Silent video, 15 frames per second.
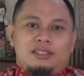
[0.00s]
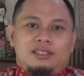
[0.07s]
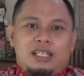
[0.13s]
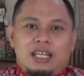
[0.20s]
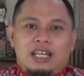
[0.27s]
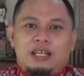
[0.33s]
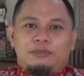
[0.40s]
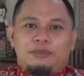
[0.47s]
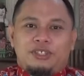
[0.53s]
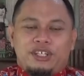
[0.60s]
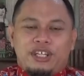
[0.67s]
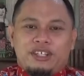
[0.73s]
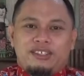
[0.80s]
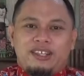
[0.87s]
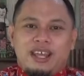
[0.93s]
Shalom
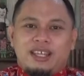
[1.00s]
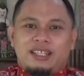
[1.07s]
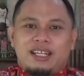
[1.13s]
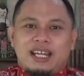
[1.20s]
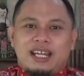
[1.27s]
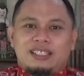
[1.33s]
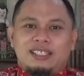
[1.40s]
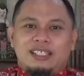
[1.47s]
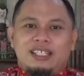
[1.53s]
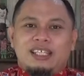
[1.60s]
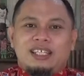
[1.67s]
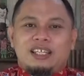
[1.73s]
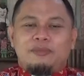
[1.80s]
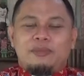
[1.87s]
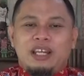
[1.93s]
saudara-saudara yang terkasih,
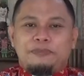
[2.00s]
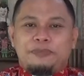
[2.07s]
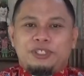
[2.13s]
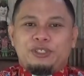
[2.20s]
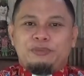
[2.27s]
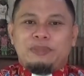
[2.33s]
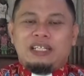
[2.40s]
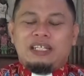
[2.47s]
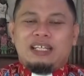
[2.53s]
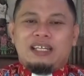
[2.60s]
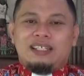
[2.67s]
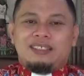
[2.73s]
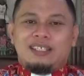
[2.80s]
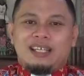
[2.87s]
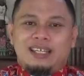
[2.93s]
kembali berjumpa
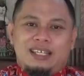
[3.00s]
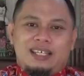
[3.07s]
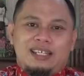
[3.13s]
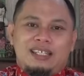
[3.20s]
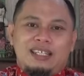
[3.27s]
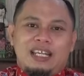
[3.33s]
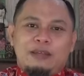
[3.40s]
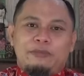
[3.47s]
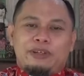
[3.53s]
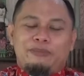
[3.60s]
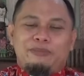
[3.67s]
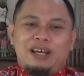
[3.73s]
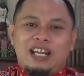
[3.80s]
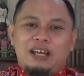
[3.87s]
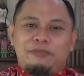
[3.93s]
dengan saya dalam
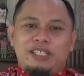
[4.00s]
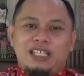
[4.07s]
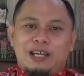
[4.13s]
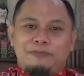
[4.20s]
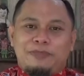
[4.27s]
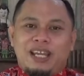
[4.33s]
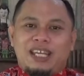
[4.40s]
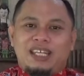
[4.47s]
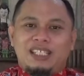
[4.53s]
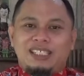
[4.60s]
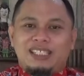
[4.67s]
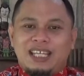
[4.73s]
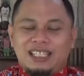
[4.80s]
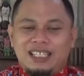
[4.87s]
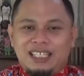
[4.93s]
Gembala Menyapa di
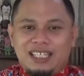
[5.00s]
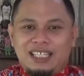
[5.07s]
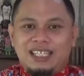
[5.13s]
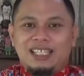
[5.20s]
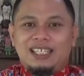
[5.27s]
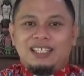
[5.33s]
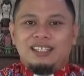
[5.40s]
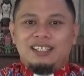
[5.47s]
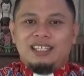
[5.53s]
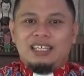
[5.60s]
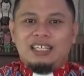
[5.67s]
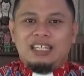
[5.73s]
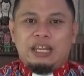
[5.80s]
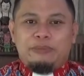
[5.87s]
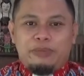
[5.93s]
saat ini.
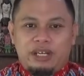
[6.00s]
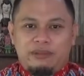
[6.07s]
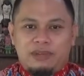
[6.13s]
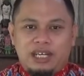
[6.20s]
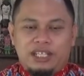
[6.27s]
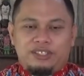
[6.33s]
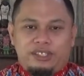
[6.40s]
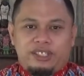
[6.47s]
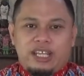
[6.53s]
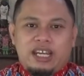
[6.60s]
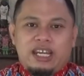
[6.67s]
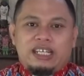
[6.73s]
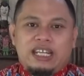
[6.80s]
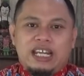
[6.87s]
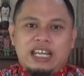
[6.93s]
Dan menemani
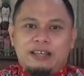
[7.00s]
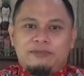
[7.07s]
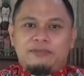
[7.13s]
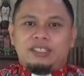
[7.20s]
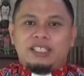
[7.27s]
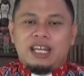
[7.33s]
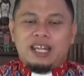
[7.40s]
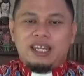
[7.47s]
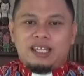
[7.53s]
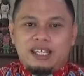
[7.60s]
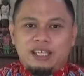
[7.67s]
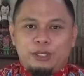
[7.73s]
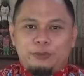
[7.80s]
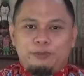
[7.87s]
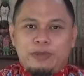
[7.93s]
saudara dalam menjalani
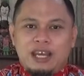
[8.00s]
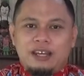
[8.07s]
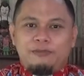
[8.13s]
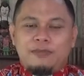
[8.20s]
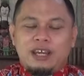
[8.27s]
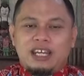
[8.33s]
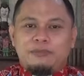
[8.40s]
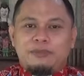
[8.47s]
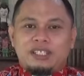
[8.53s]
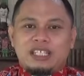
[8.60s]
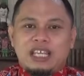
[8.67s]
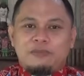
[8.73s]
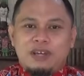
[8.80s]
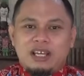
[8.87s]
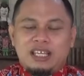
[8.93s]
kehidupan, mari
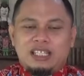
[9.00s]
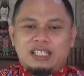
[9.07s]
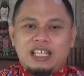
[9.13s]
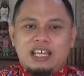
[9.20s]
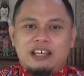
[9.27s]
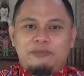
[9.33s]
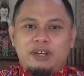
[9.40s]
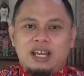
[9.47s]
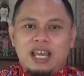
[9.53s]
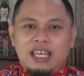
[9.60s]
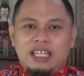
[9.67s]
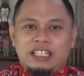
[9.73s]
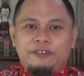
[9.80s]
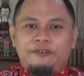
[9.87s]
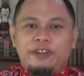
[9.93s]
bersama kita
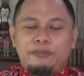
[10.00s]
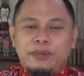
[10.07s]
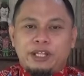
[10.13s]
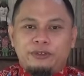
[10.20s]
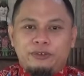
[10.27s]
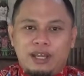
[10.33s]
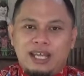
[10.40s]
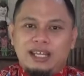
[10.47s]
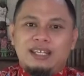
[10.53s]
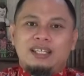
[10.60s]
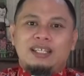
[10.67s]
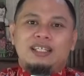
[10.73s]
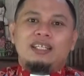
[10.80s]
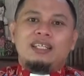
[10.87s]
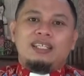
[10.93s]
menghayati firman Tuhan
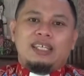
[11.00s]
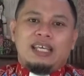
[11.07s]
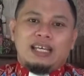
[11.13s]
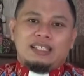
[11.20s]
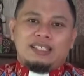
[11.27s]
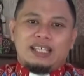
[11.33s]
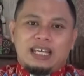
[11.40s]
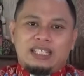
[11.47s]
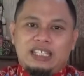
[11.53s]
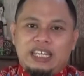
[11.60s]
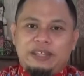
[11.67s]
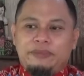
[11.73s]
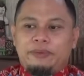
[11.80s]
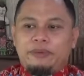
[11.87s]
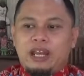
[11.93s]
yang saat
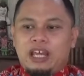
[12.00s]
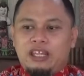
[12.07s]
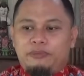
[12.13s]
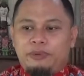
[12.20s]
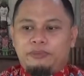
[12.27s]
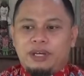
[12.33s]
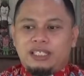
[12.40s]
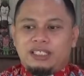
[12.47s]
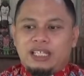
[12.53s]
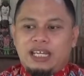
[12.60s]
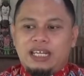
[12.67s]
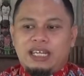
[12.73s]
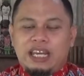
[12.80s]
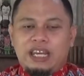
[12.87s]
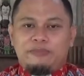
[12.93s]
ini memulai
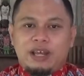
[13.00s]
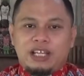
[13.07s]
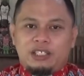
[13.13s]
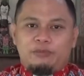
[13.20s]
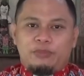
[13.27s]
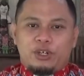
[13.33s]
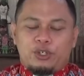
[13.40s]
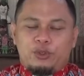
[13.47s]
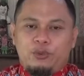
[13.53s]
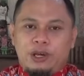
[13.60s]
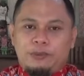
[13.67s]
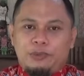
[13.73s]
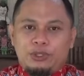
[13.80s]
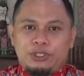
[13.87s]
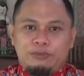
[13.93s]
pembacaan dari Mazmur
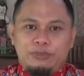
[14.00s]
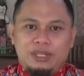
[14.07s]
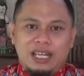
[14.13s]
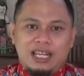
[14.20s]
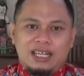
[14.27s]
29